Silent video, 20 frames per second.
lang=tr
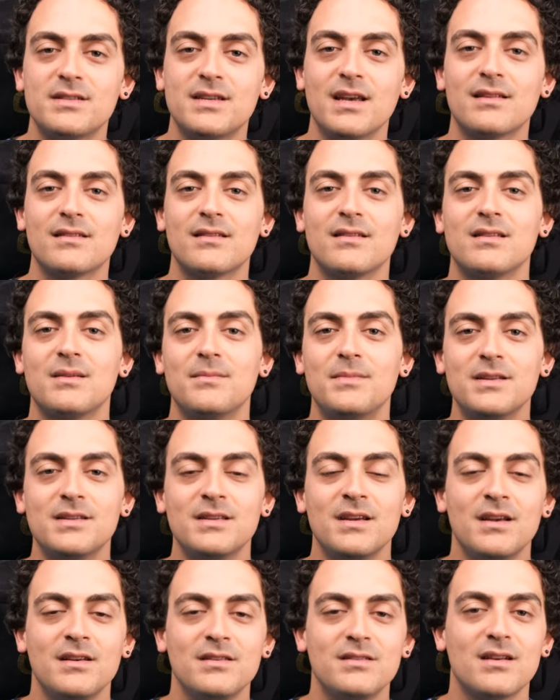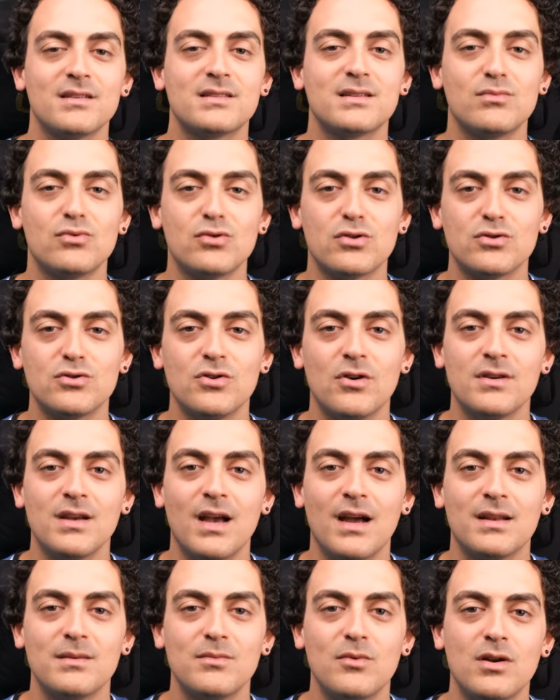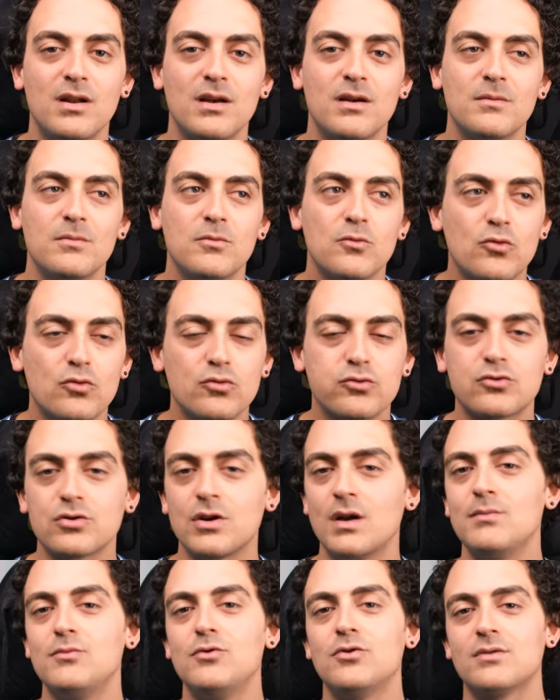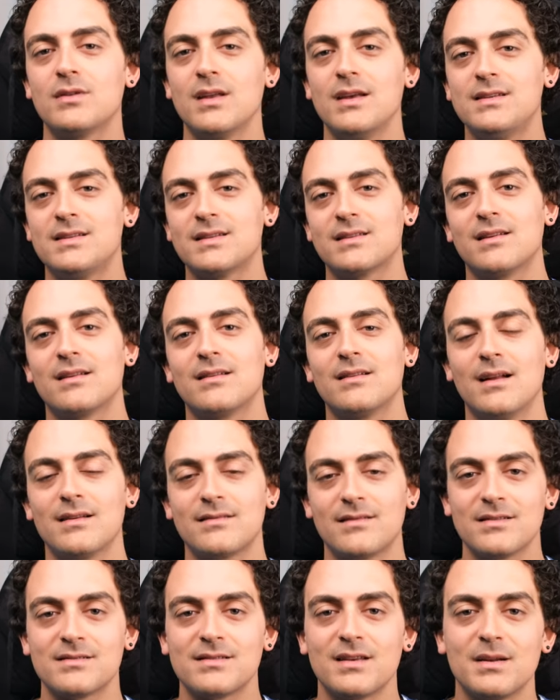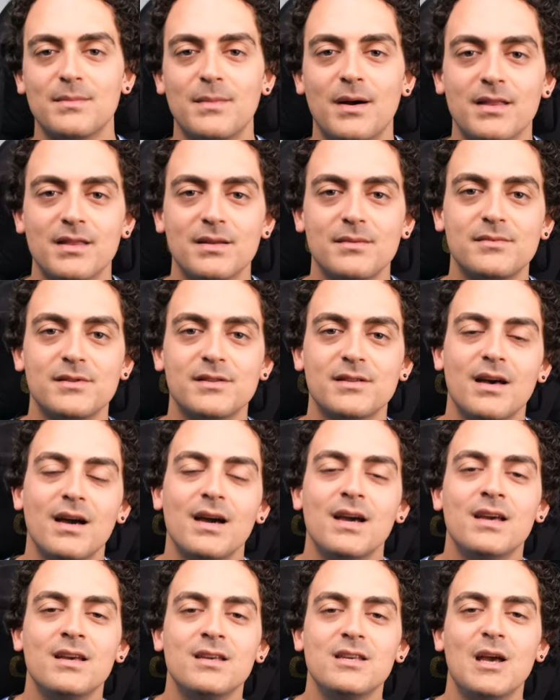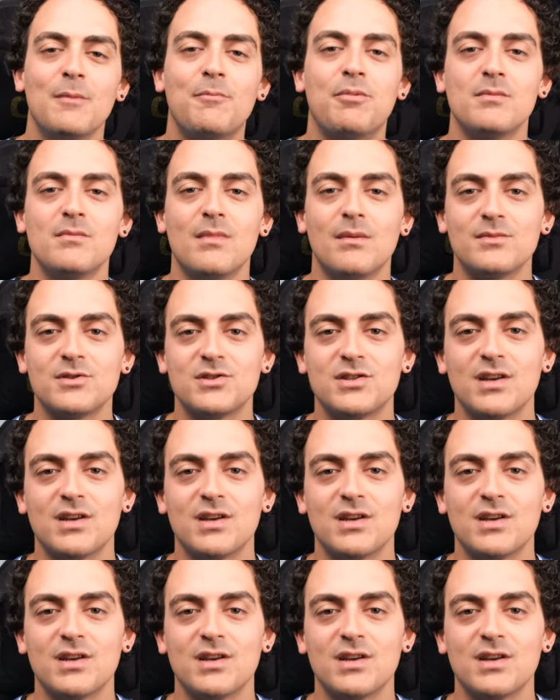şeklinde bir yazı bulunuyor. Yani böyle ultra büyük değişiklikler tasarım anlamında yapılmamış